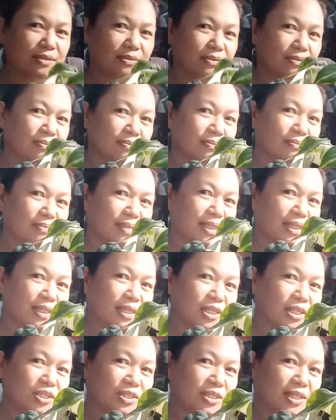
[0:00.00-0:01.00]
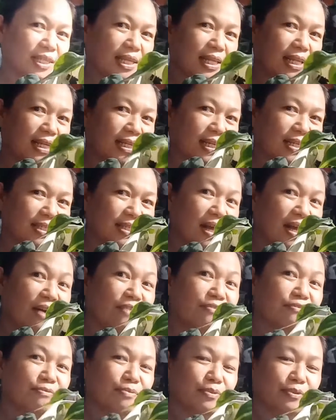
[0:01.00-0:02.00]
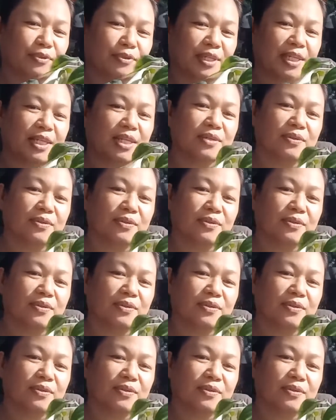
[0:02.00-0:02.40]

yung variegation niya talaga is half moon.